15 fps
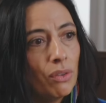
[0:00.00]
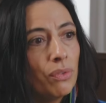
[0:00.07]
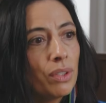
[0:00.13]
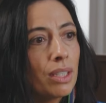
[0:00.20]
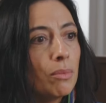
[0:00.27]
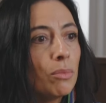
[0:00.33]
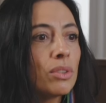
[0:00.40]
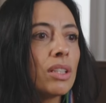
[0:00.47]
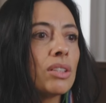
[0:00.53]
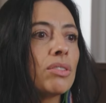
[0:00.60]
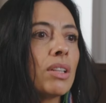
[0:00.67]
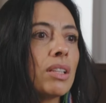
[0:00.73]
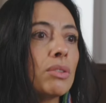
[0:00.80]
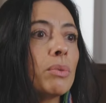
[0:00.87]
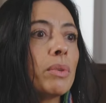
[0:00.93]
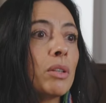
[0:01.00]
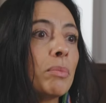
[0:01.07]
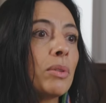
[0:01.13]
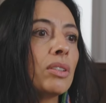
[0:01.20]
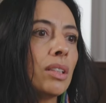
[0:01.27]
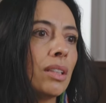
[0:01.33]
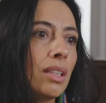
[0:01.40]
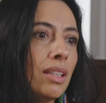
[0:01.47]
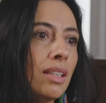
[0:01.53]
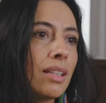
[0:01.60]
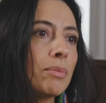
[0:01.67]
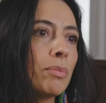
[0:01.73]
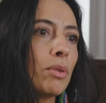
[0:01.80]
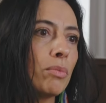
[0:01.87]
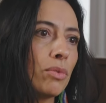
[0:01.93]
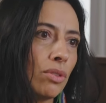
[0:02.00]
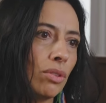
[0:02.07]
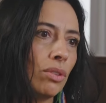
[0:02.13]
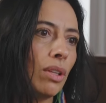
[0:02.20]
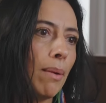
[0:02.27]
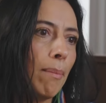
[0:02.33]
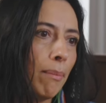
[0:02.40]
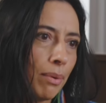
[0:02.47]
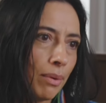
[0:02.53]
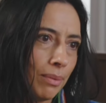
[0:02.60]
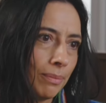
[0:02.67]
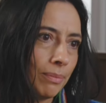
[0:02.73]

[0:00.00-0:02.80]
fue que muchas zonas estuvieron protegidas por mucho tiempo,